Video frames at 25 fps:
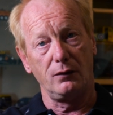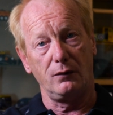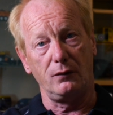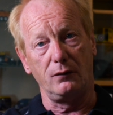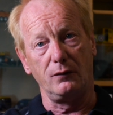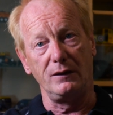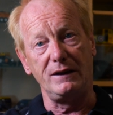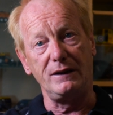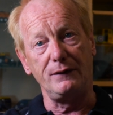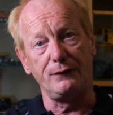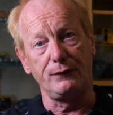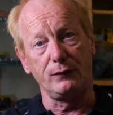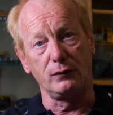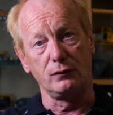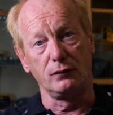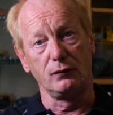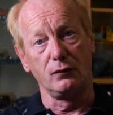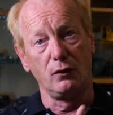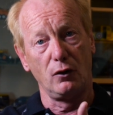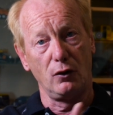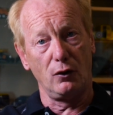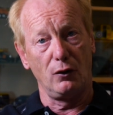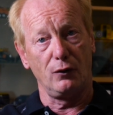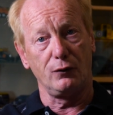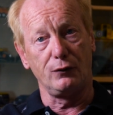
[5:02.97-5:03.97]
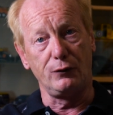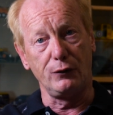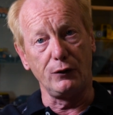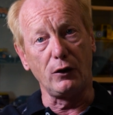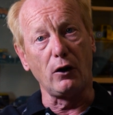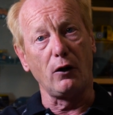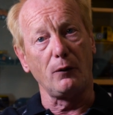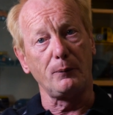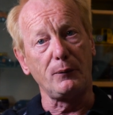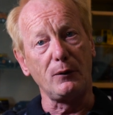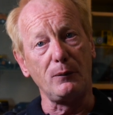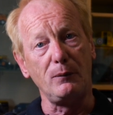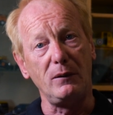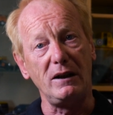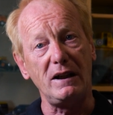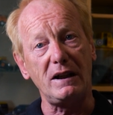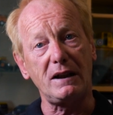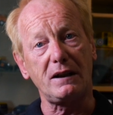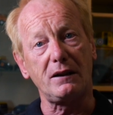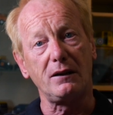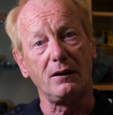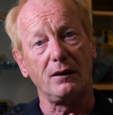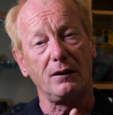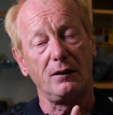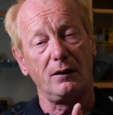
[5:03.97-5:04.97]
au niveau du grand
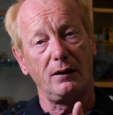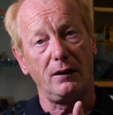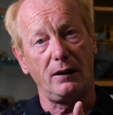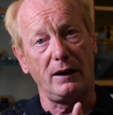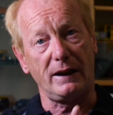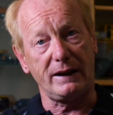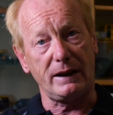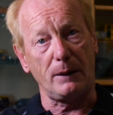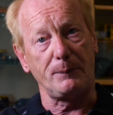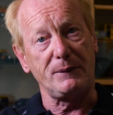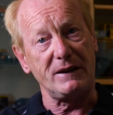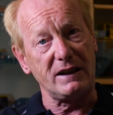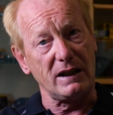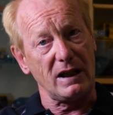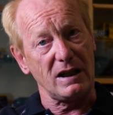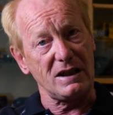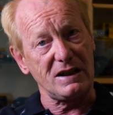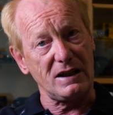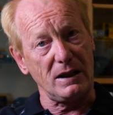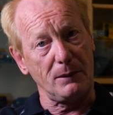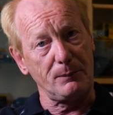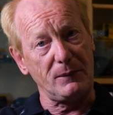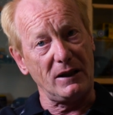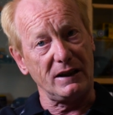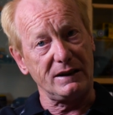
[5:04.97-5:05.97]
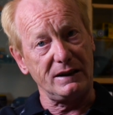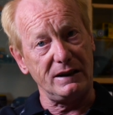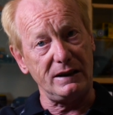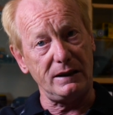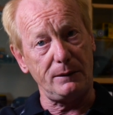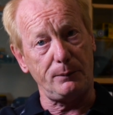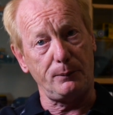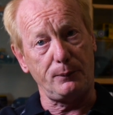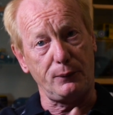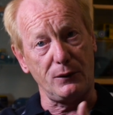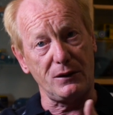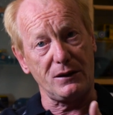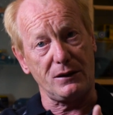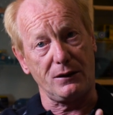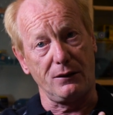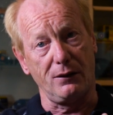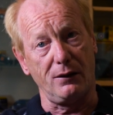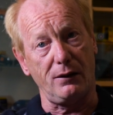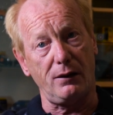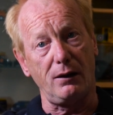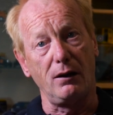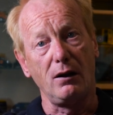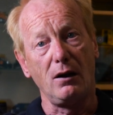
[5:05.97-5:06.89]
public un capital sympathie puisque